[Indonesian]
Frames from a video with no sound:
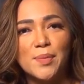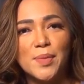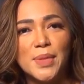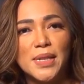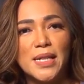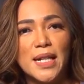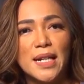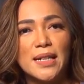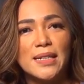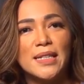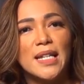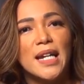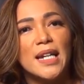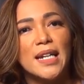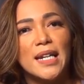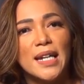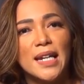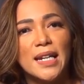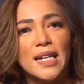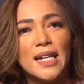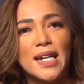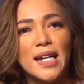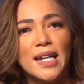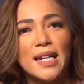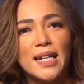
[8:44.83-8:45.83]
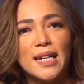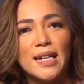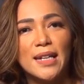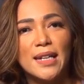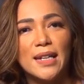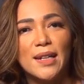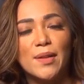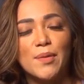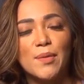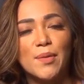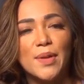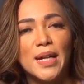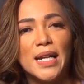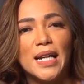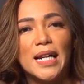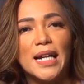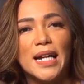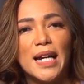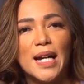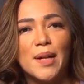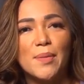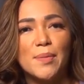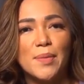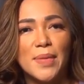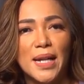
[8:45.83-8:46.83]
bijaksana dan
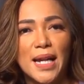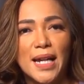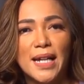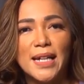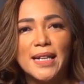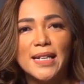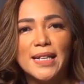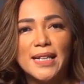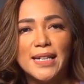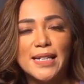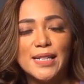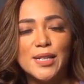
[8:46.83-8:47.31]
welcome lah.